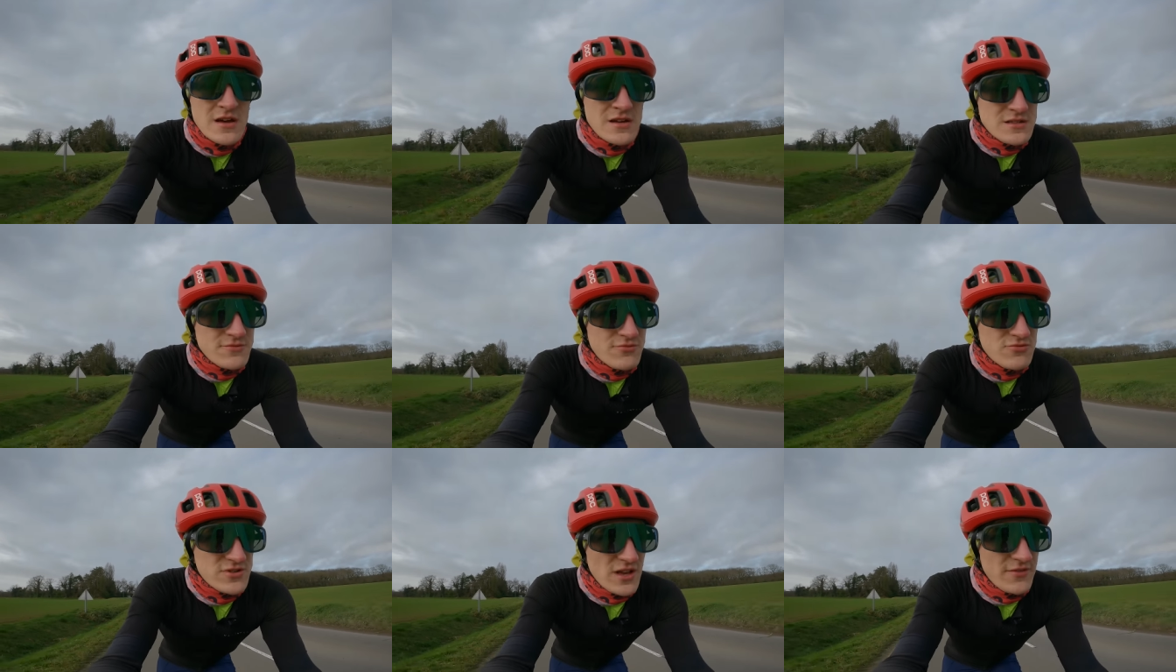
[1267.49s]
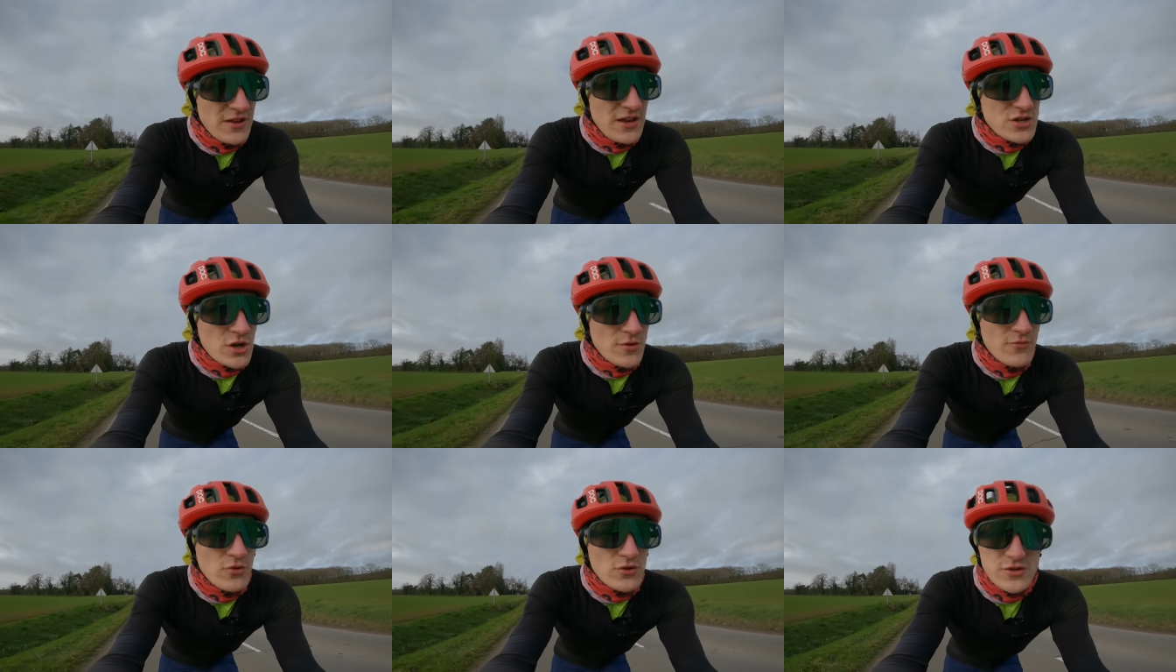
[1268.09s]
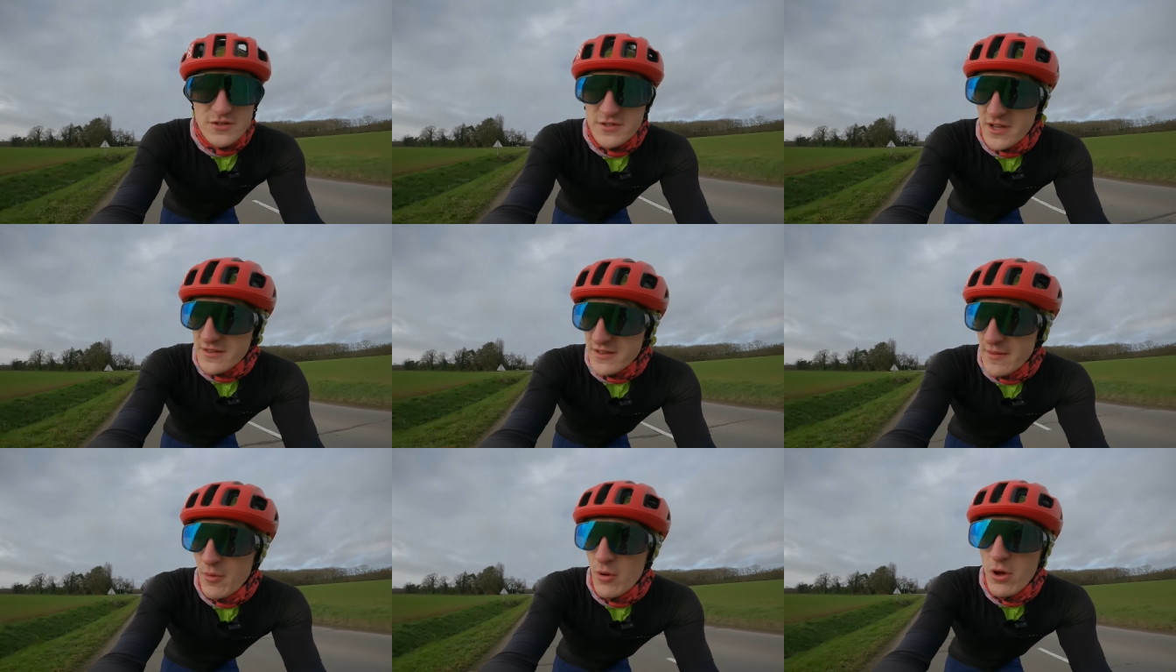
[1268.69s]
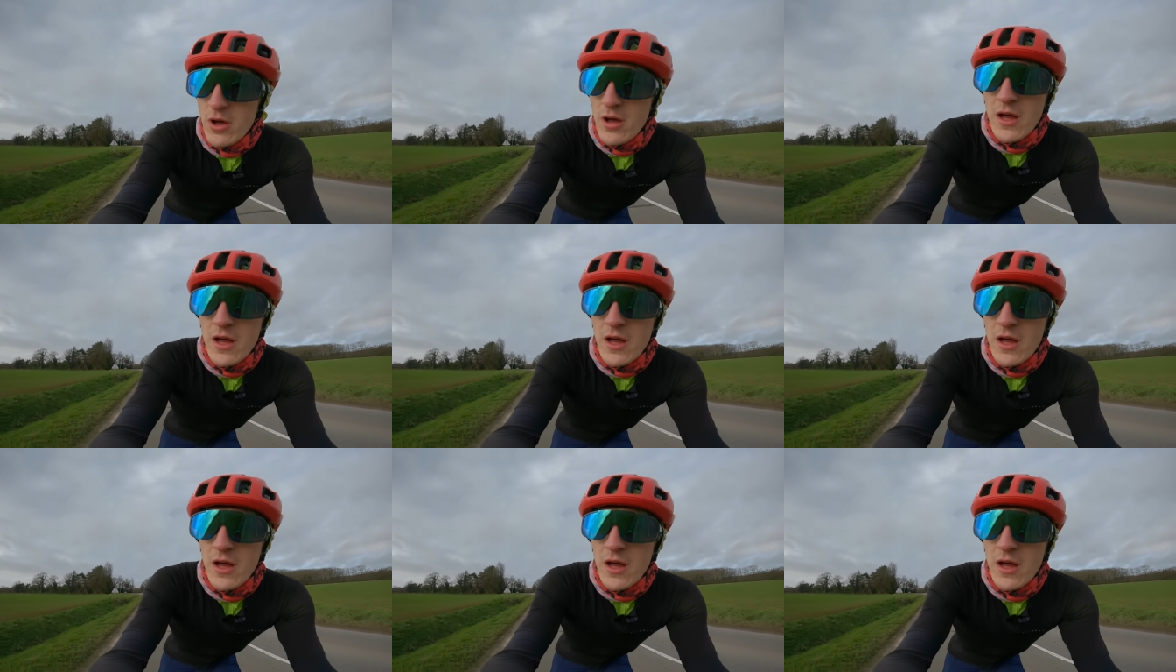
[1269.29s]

Si vous avez les jambes, vous ressentirez très peu.